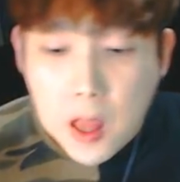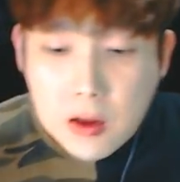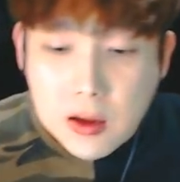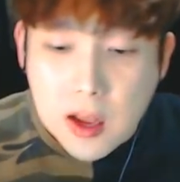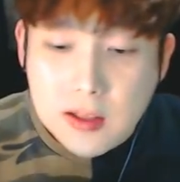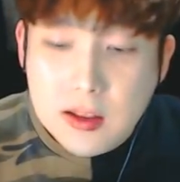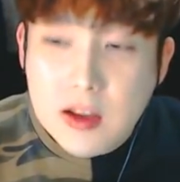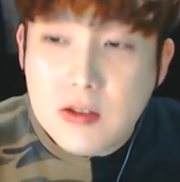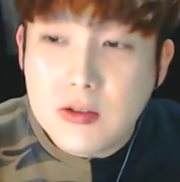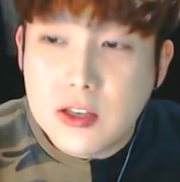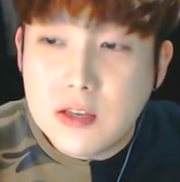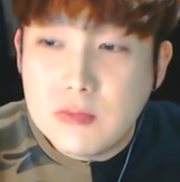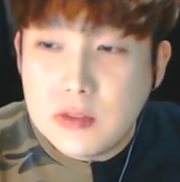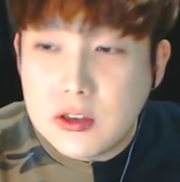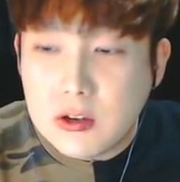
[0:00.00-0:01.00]
깐따형
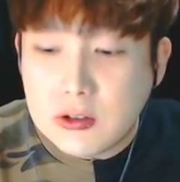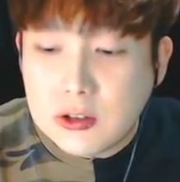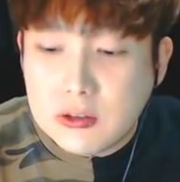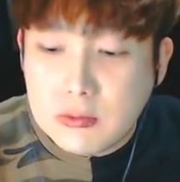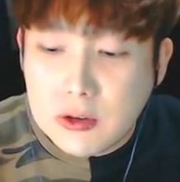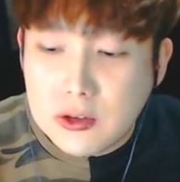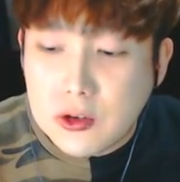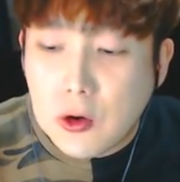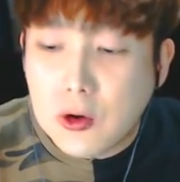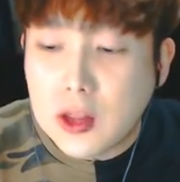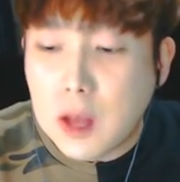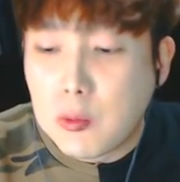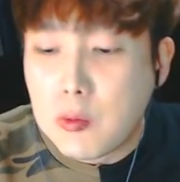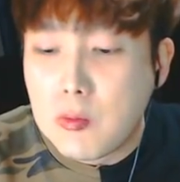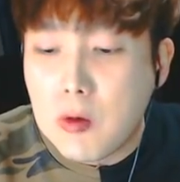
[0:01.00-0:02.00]
김치였으면 저거
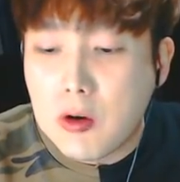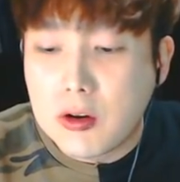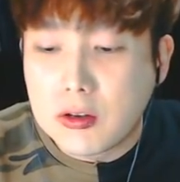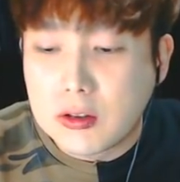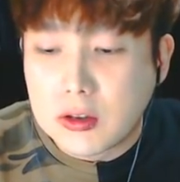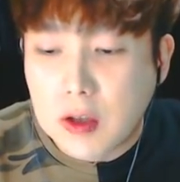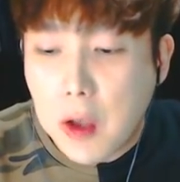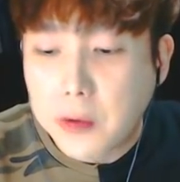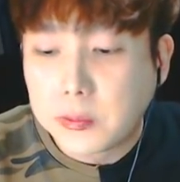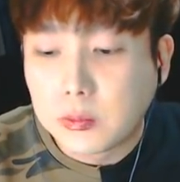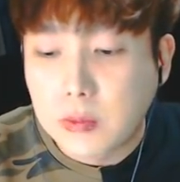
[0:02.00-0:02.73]
다 못 먹을 듯.